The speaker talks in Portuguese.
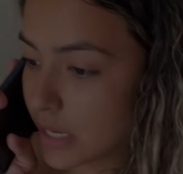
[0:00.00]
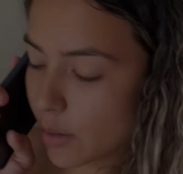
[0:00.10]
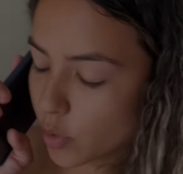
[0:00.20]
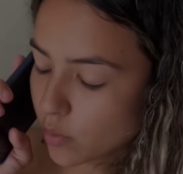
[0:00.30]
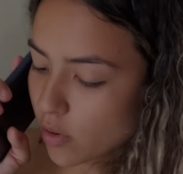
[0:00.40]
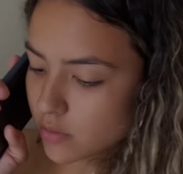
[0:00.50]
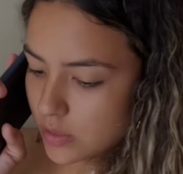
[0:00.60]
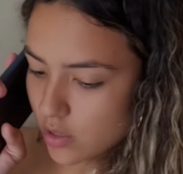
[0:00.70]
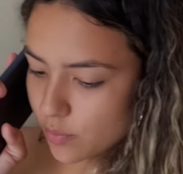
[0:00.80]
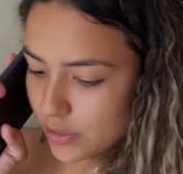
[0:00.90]
seria muito bom se
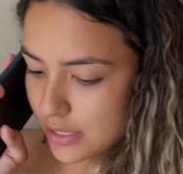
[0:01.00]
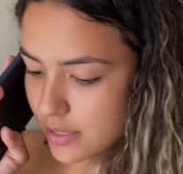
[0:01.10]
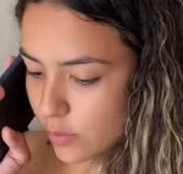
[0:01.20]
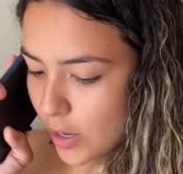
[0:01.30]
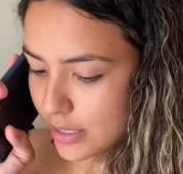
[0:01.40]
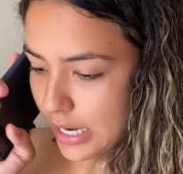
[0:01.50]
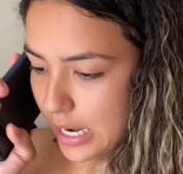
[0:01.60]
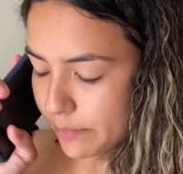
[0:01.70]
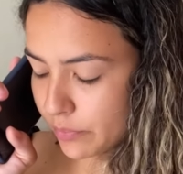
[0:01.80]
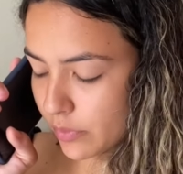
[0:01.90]
a senhora pudesse
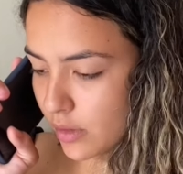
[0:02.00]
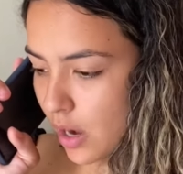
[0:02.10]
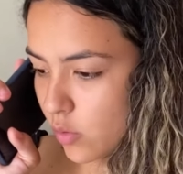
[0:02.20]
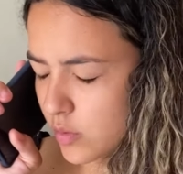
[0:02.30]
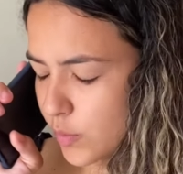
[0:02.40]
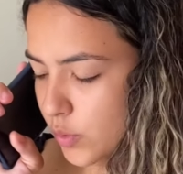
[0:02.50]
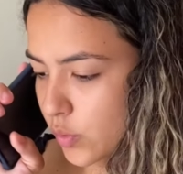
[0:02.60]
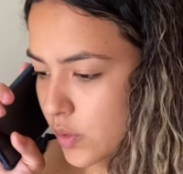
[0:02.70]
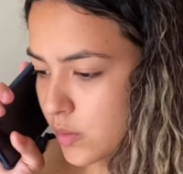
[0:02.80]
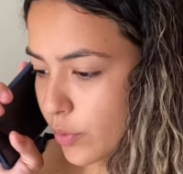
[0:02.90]
aguardar alguns
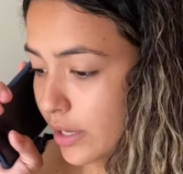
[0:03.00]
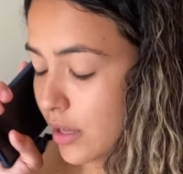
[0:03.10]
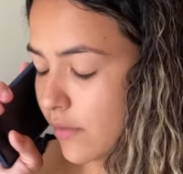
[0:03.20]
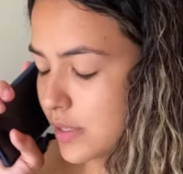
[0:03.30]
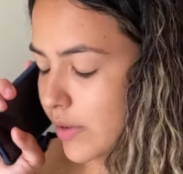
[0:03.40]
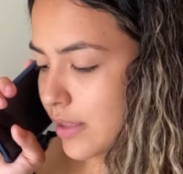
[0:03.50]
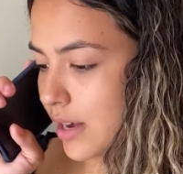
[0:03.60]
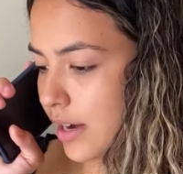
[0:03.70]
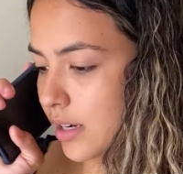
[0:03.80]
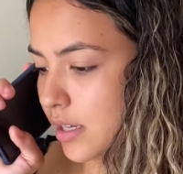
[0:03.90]
minutos, porque tem que fazer uma
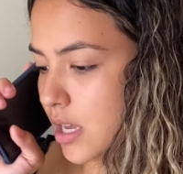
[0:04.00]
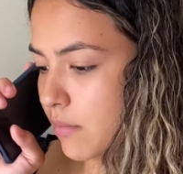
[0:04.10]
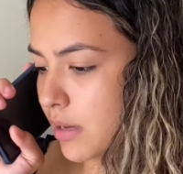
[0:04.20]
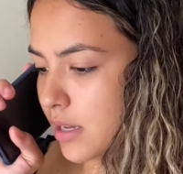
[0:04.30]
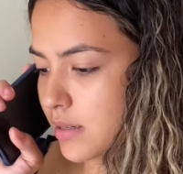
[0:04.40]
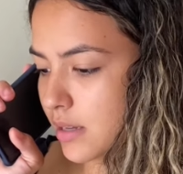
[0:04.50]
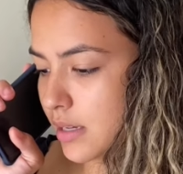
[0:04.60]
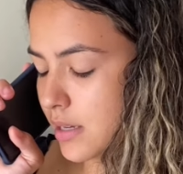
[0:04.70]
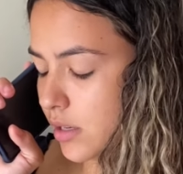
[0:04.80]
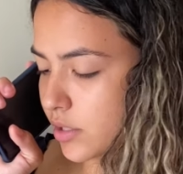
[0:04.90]
entrega aqui, mas
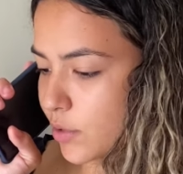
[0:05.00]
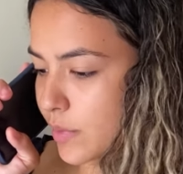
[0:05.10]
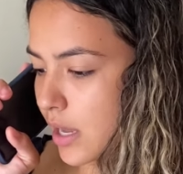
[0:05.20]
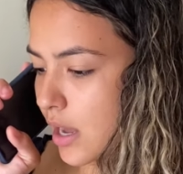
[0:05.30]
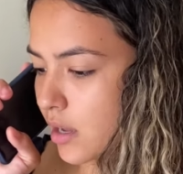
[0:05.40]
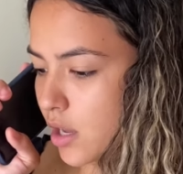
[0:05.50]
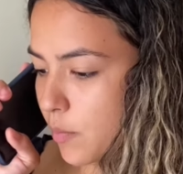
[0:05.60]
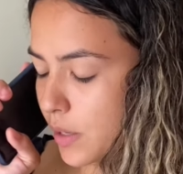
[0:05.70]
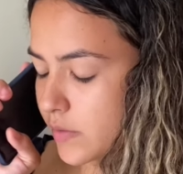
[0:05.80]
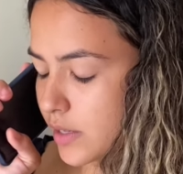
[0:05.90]
assim que eu terminar, eu
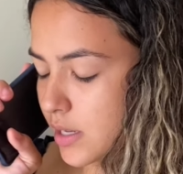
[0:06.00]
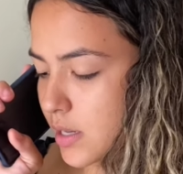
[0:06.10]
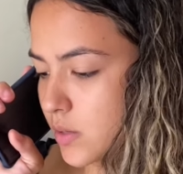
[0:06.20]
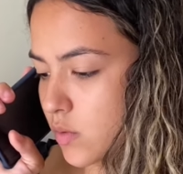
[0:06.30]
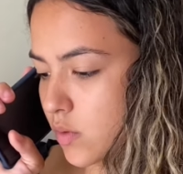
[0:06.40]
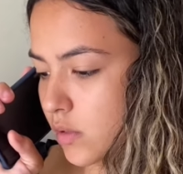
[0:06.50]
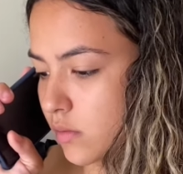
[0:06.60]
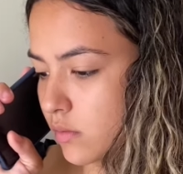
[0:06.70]
posso fazer a sua.